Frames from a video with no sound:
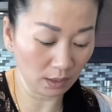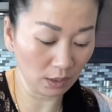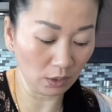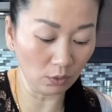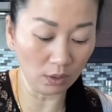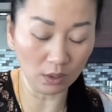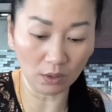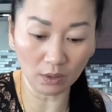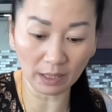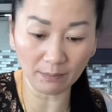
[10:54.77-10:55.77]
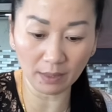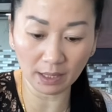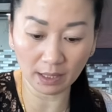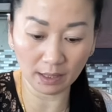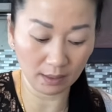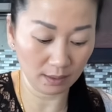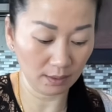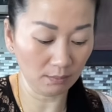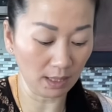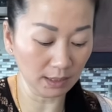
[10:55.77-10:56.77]
không lò đập bay
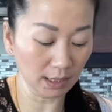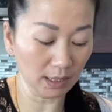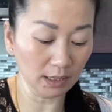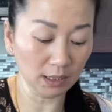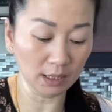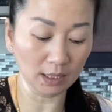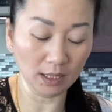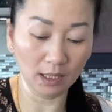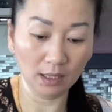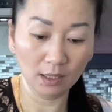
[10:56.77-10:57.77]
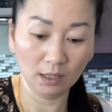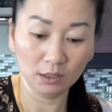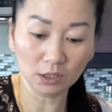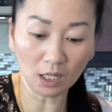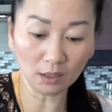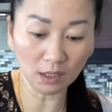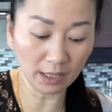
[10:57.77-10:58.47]
bà sân chia trăng